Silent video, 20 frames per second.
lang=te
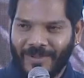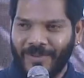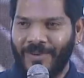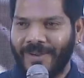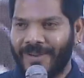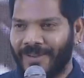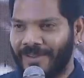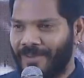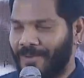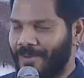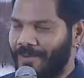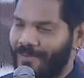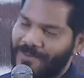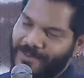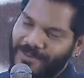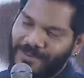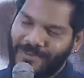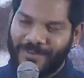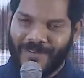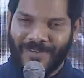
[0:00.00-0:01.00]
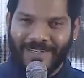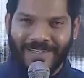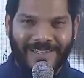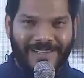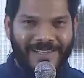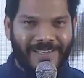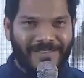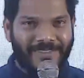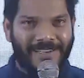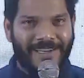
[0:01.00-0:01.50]
యూ యూ యూ విల్
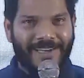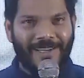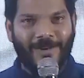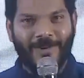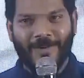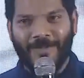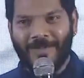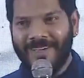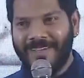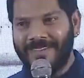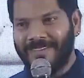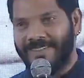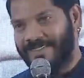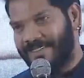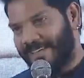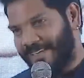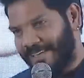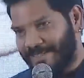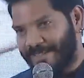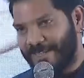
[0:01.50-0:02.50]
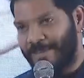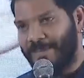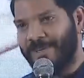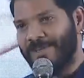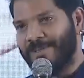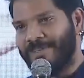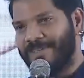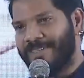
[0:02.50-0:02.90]
డెఫినెట్లీ గో ప్లేసెస్ నేను ఈ సినిమా